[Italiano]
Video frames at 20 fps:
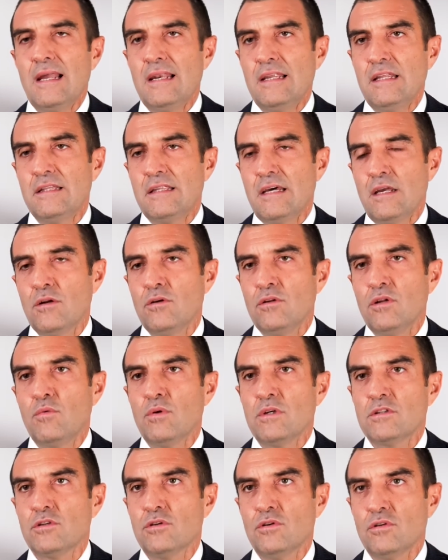all'interno di
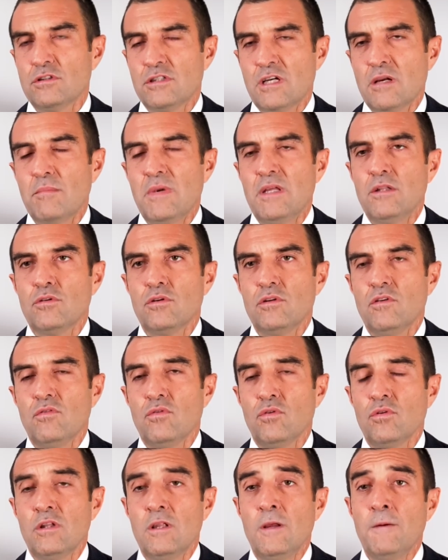questo segmento di
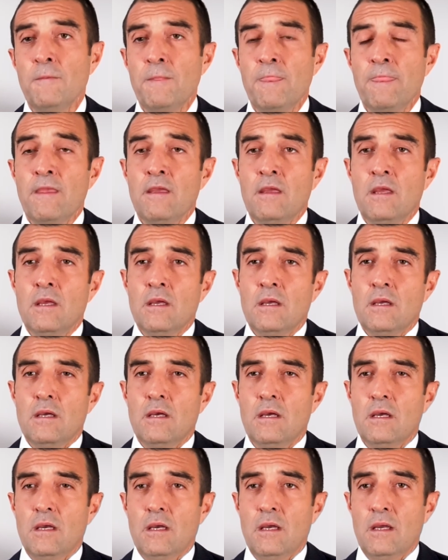fondi
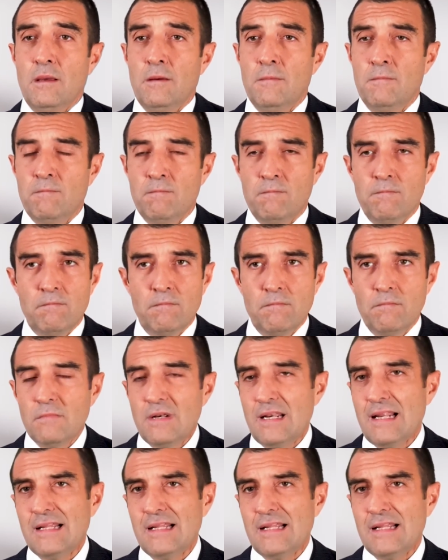ehm,